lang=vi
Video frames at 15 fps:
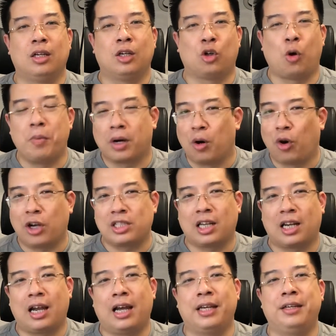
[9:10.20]
Có một câu nói
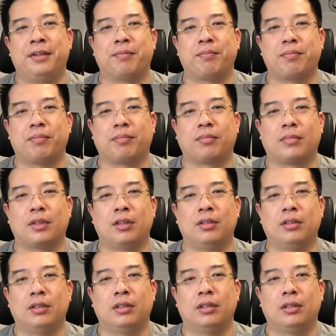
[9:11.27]
rất hay:
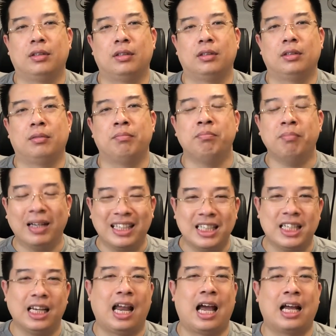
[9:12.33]
mình
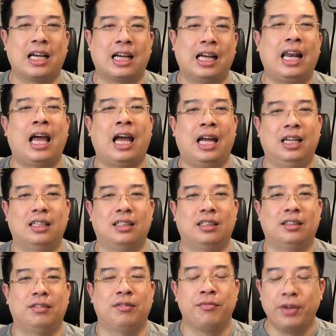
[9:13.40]
chỉ là cái lá,
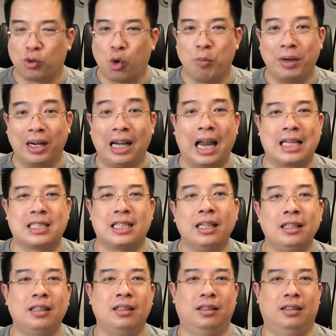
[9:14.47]
việc của mình là
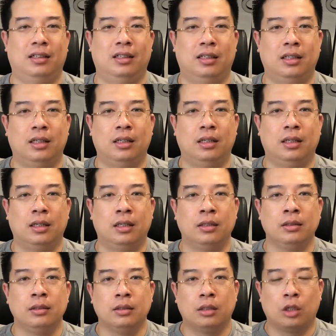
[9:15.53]
xanh.
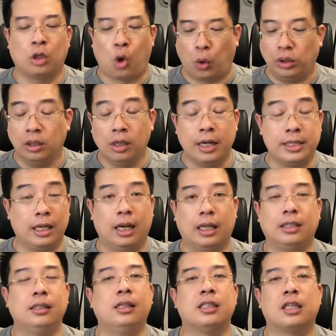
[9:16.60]
Có những người chỉ là
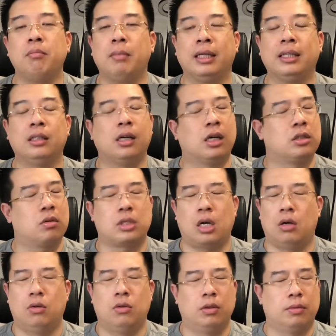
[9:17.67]
những người rất bình thường trong xã
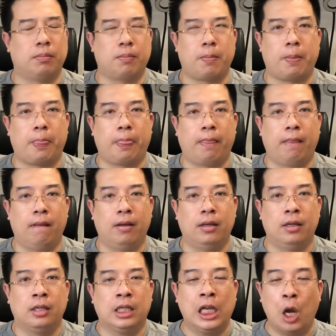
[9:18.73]
hội.
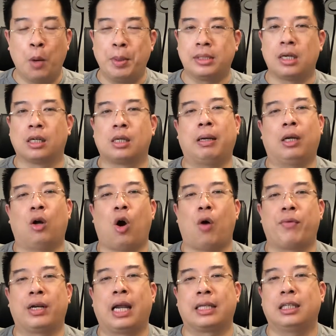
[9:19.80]
Nếu bây giờ cứ bắt họ
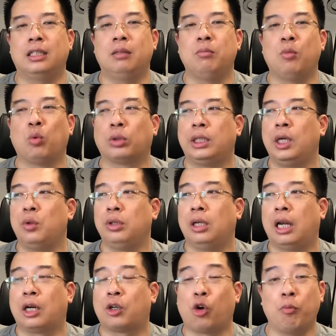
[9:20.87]
phải đặt ra những mục tiêu như
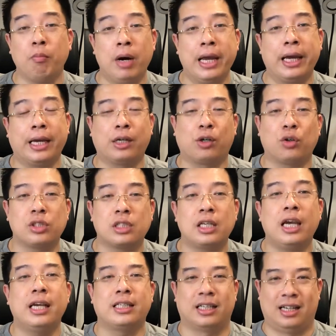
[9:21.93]
là có B hay có C
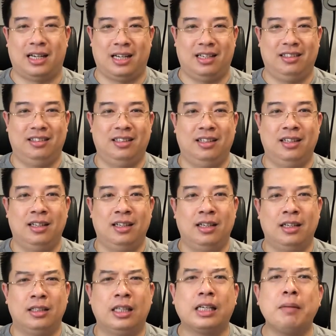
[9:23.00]
chẳng hạn,
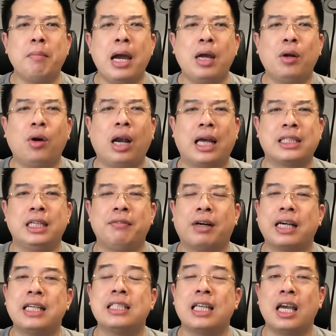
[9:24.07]
thì cái B đó là gì và
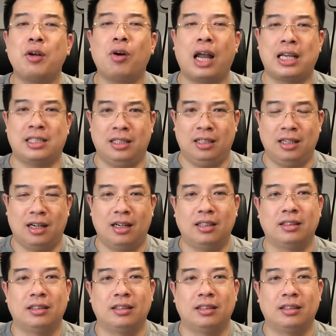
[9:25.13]
cái C đó là gì ạ?